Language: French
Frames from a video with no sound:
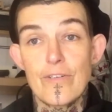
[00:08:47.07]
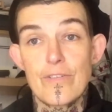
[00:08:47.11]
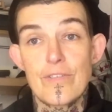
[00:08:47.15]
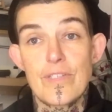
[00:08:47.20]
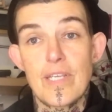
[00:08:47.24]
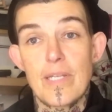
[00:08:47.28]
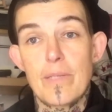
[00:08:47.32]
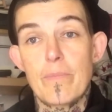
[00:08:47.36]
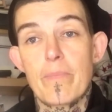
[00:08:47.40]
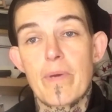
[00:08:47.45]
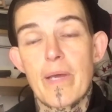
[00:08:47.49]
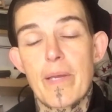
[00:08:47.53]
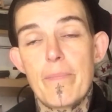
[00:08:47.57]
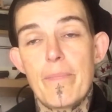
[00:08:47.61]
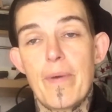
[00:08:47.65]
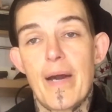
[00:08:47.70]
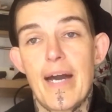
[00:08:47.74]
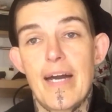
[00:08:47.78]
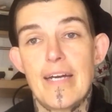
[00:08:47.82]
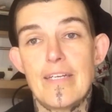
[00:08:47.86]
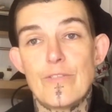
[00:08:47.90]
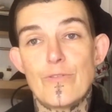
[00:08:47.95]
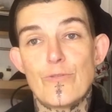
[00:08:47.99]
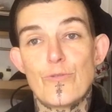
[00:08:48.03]
cette
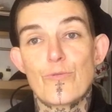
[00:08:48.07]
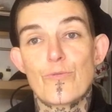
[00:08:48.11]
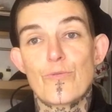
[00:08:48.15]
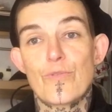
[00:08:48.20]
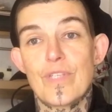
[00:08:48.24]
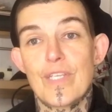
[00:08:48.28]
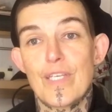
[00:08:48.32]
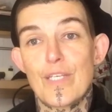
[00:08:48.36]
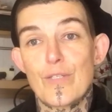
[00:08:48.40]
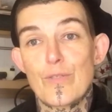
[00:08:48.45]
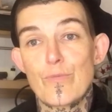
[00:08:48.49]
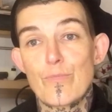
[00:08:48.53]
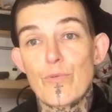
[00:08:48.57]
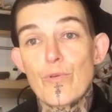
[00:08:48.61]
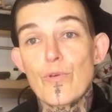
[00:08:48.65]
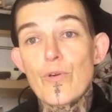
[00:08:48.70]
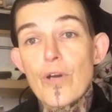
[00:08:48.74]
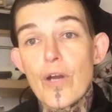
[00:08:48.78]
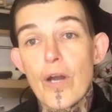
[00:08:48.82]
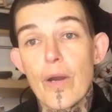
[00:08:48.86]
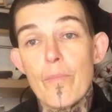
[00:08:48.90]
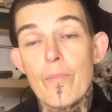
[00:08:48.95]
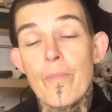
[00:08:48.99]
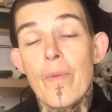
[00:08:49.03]
préparation d'expo,
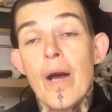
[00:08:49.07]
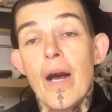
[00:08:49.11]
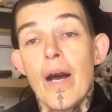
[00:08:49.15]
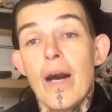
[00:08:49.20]
comme